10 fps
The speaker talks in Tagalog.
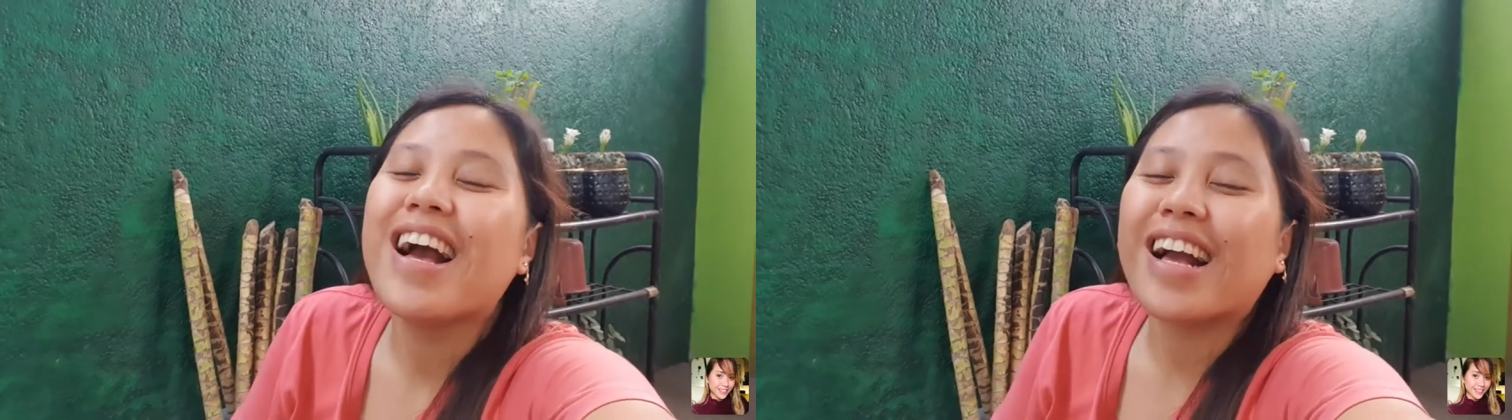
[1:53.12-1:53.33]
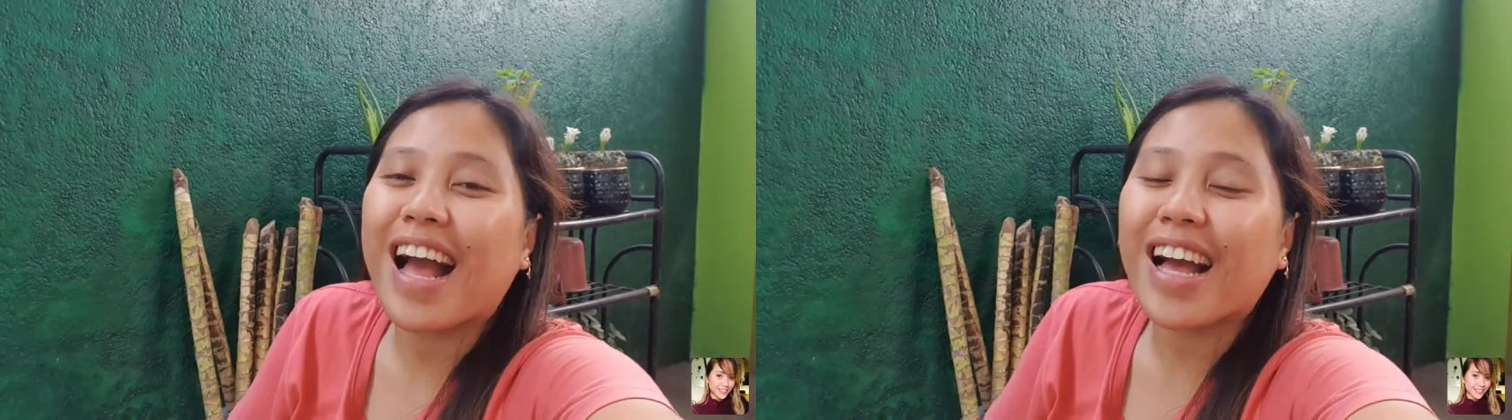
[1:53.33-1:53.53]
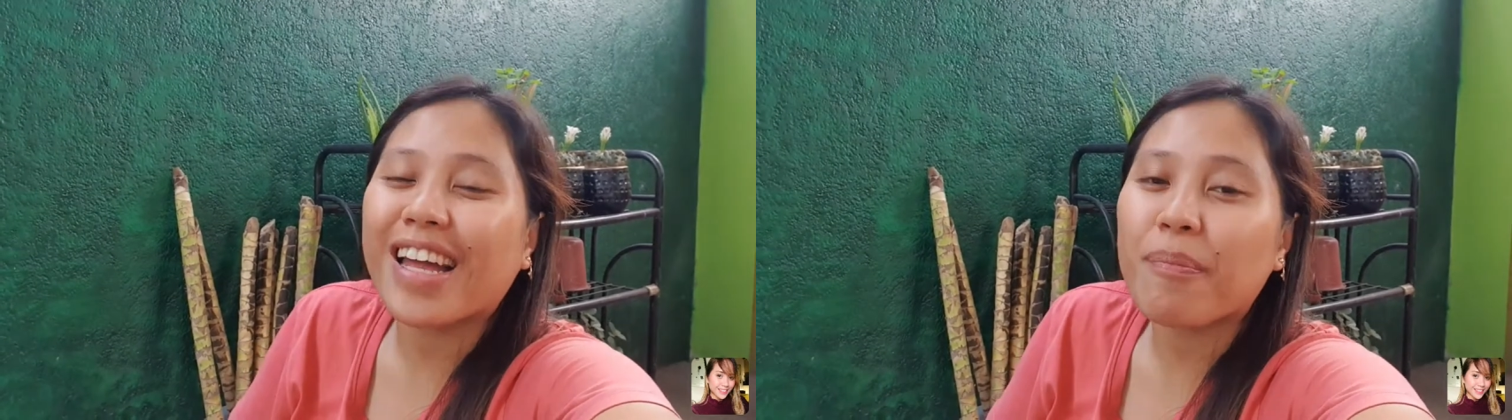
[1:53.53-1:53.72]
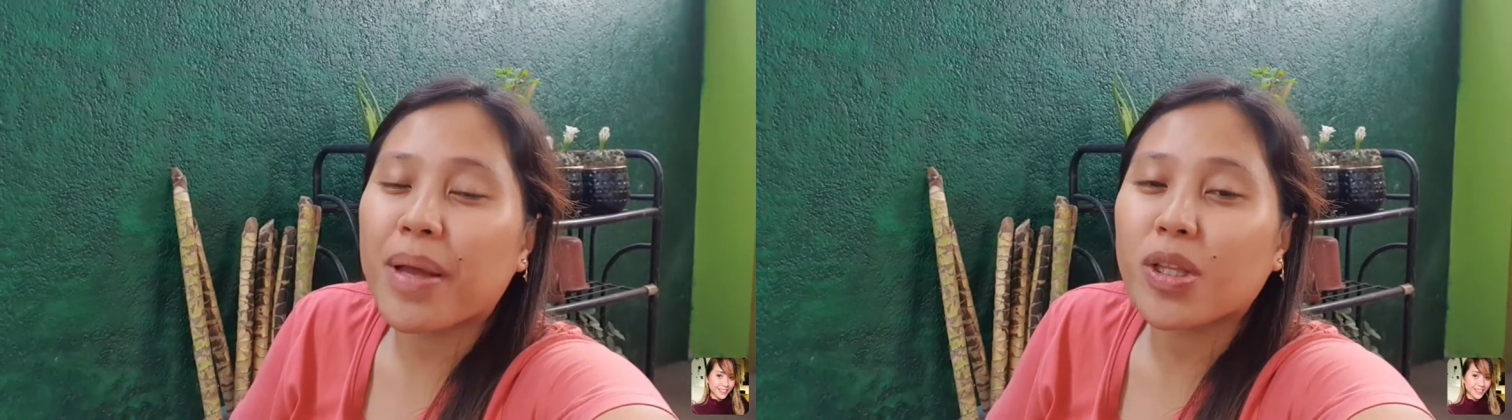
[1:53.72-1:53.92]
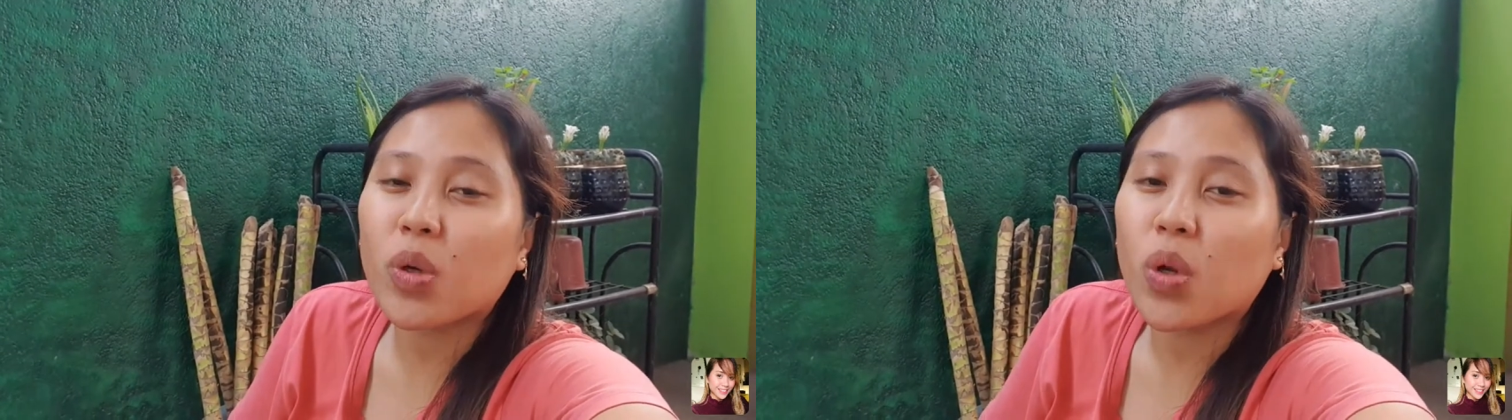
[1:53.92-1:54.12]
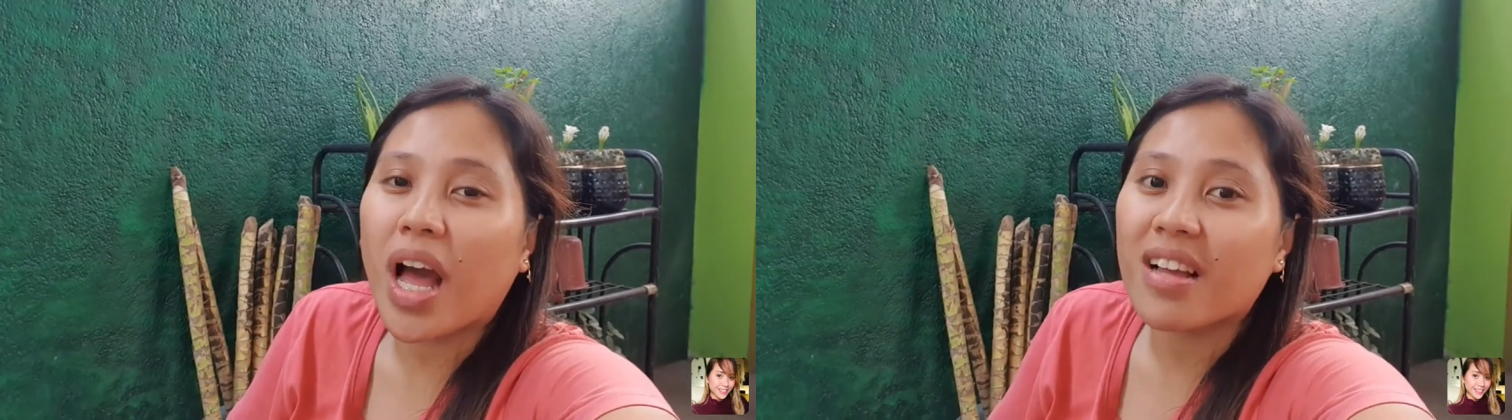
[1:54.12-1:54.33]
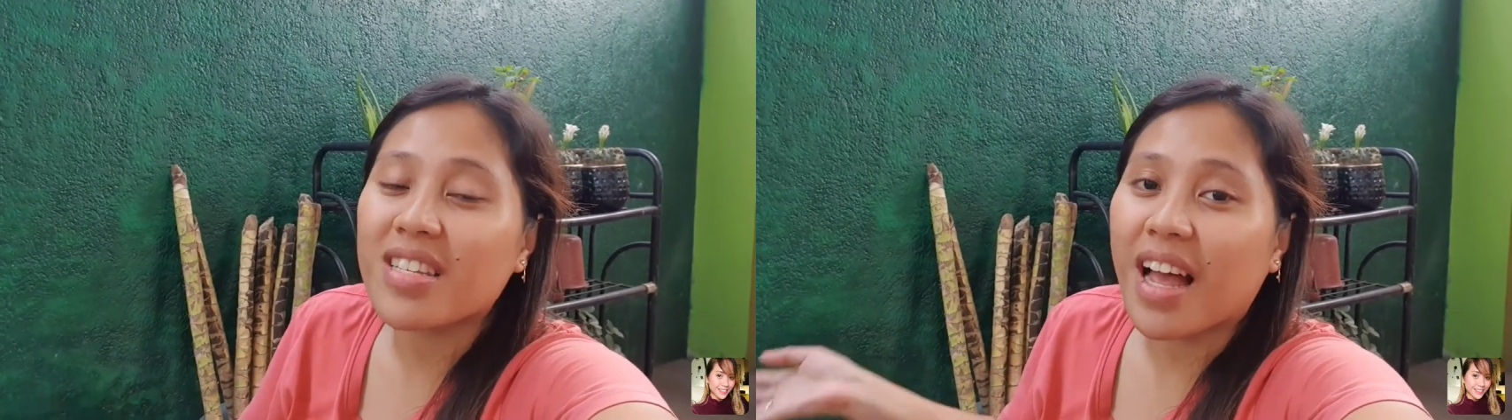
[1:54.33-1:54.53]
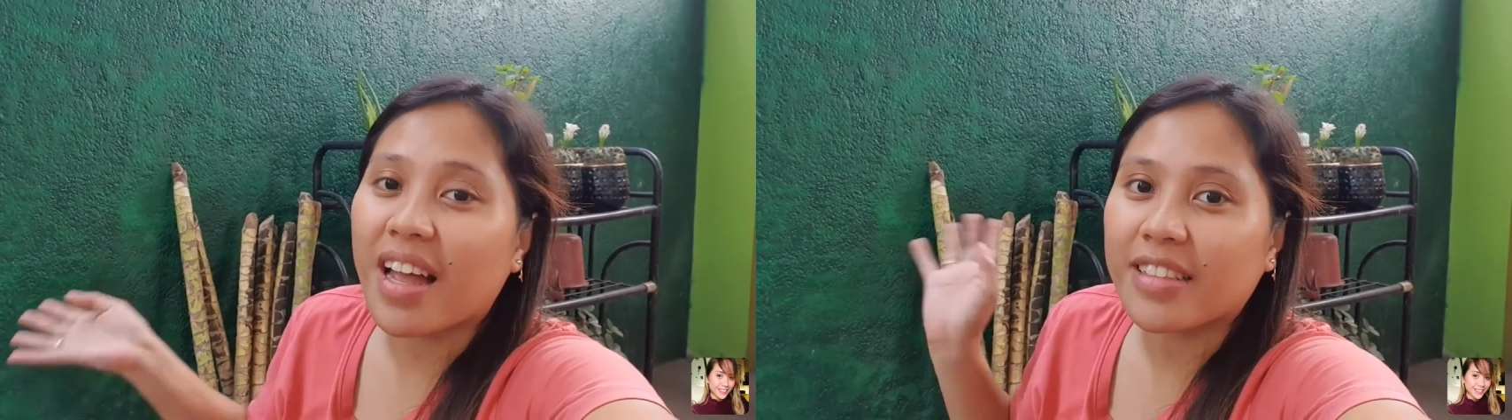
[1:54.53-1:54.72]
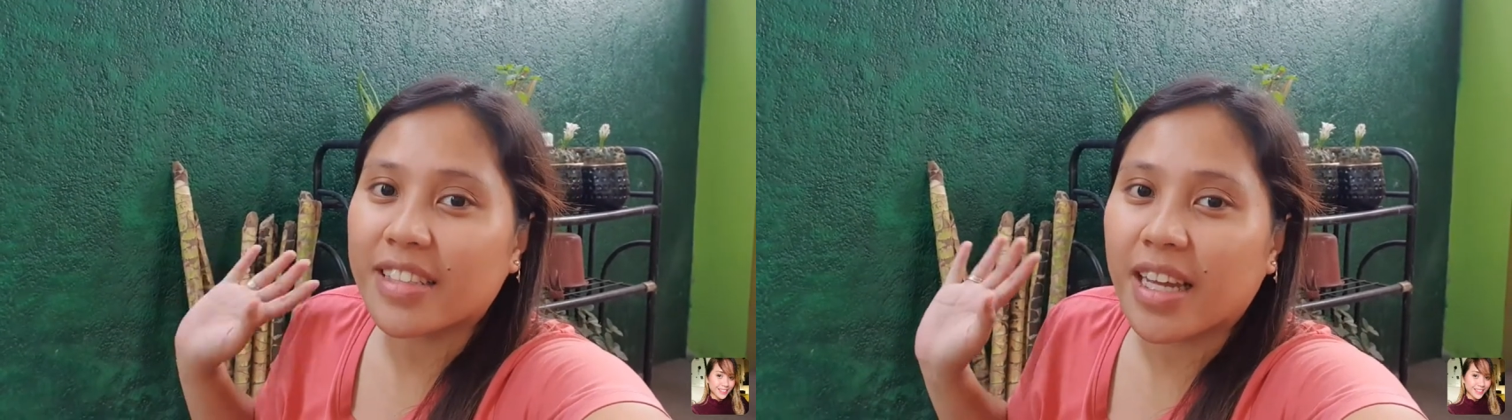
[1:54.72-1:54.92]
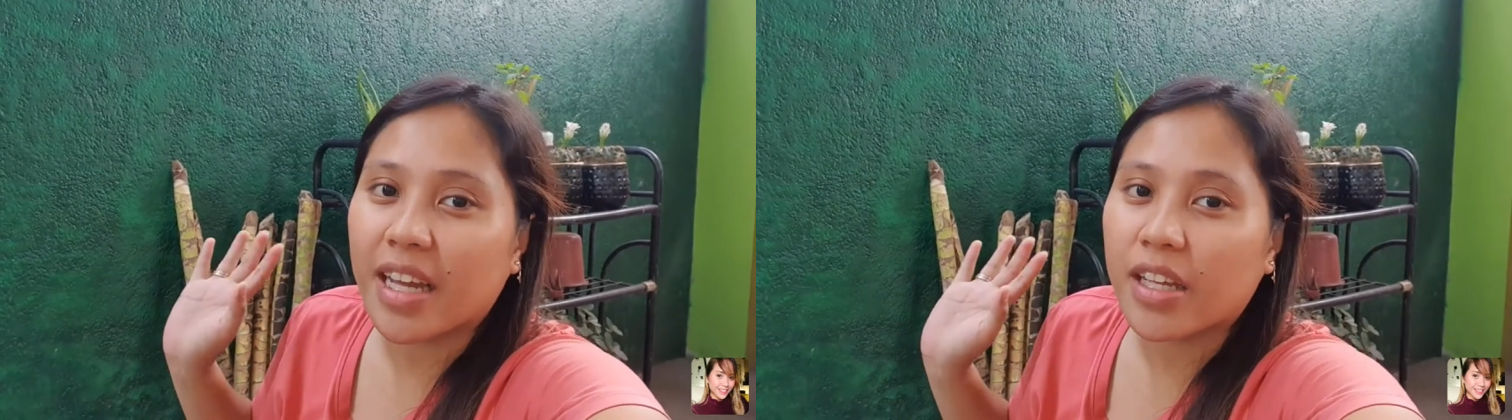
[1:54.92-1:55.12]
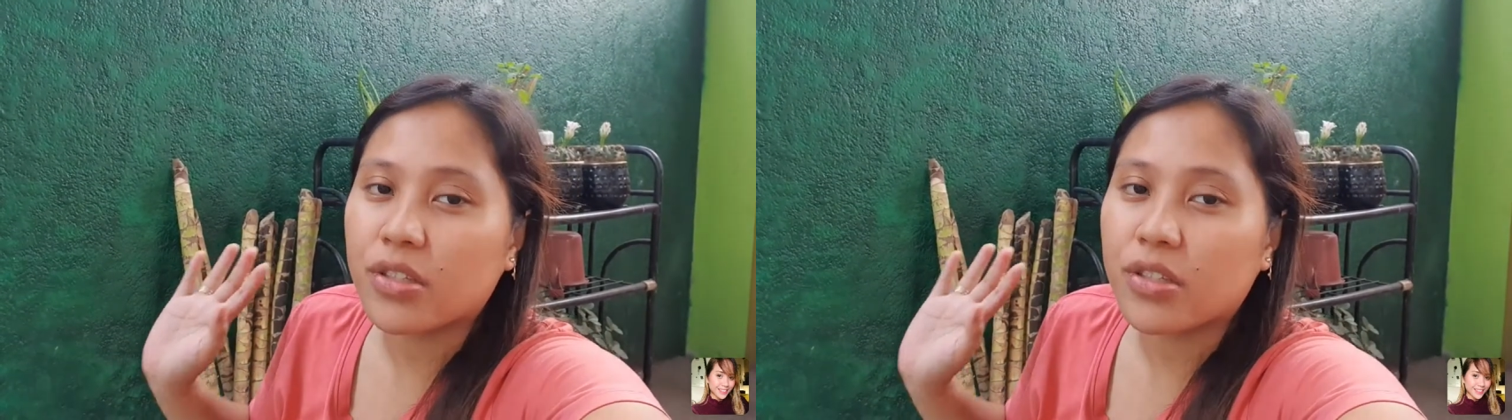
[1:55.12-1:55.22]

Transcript: kakaripat ko lang sa kanya.